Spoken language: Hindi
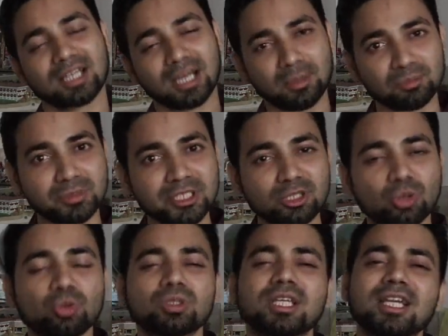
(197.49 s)

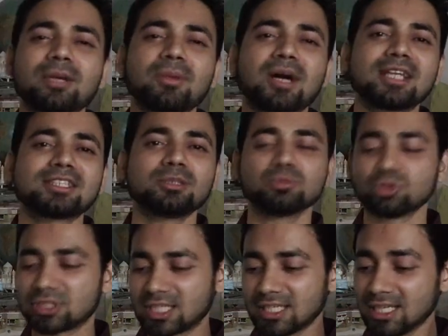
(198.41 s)
कंप्लीट होने के बाद ही
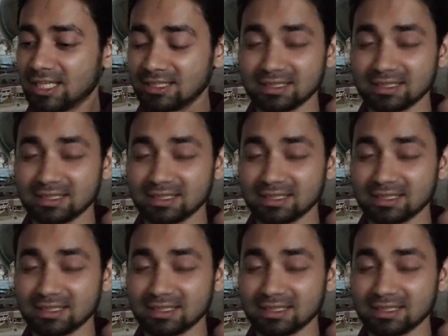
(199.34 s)
मुझे